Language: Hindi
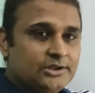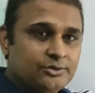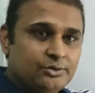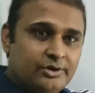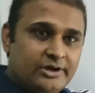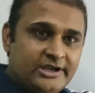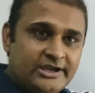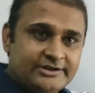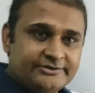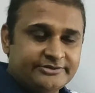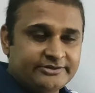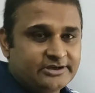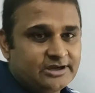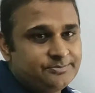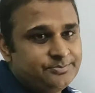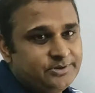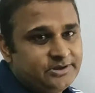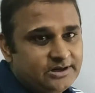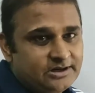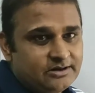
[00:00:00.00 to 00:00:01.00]
तो एक्स का
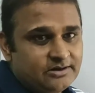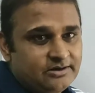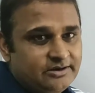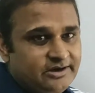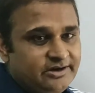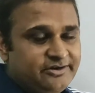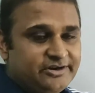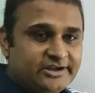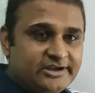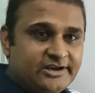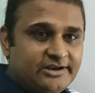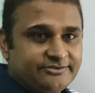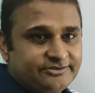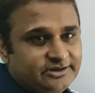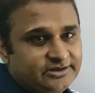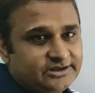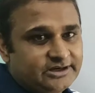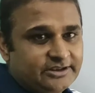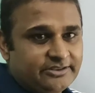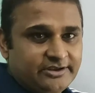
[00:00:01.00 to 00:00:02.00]
फिर
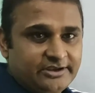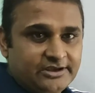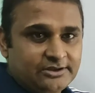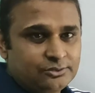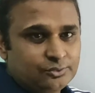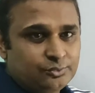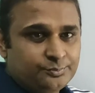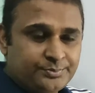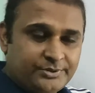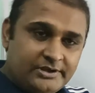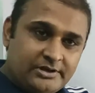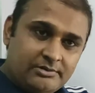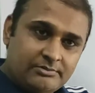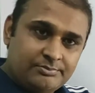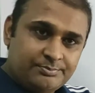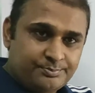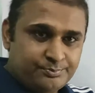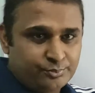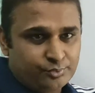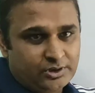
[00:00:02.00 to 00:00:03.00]
इंटीग्रेशन कर देंगे तो फिर
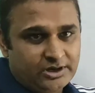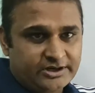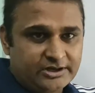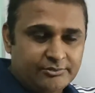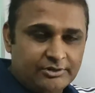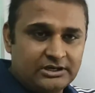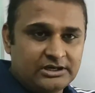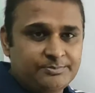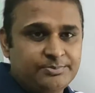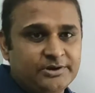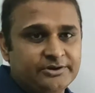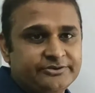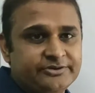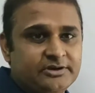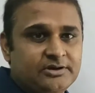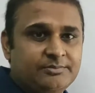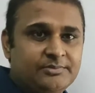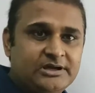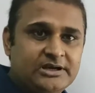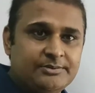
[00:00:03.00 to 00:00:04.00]
पुराना वाला
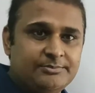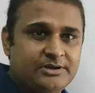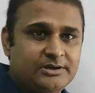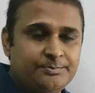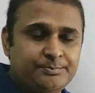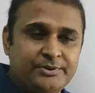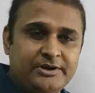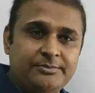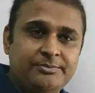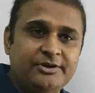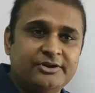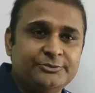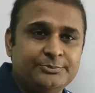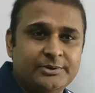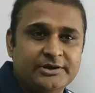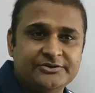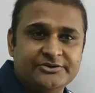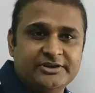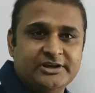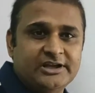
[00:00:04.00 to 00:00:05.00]
फंक्शन हमारा मतलब प्रीवियस
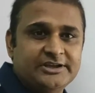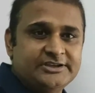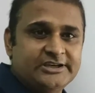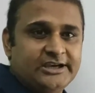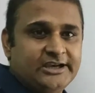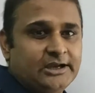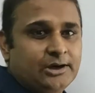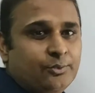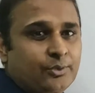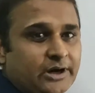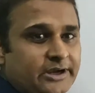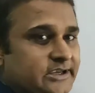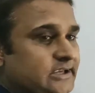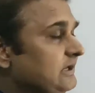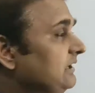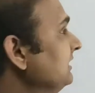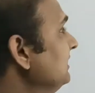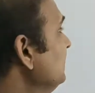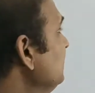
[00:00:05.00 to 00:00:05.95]
फंक्शन आ जाएगा वाई